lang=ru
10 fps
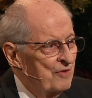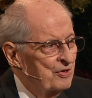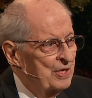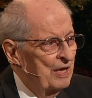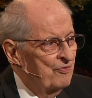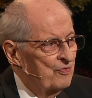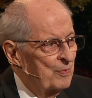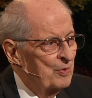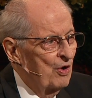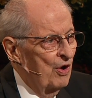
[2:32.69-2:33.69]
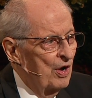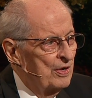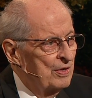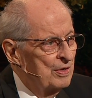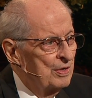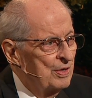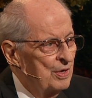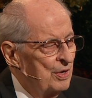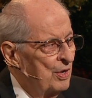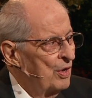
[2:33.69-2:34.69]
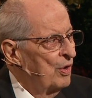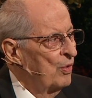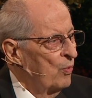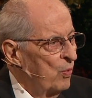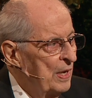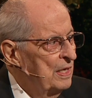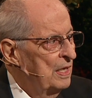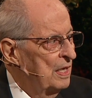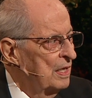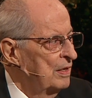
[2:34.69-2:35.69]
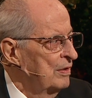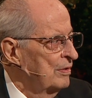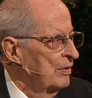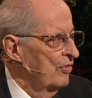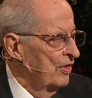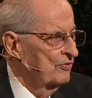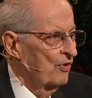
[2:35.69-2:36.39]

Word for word: это всеоружие станет для нас даром от Бога,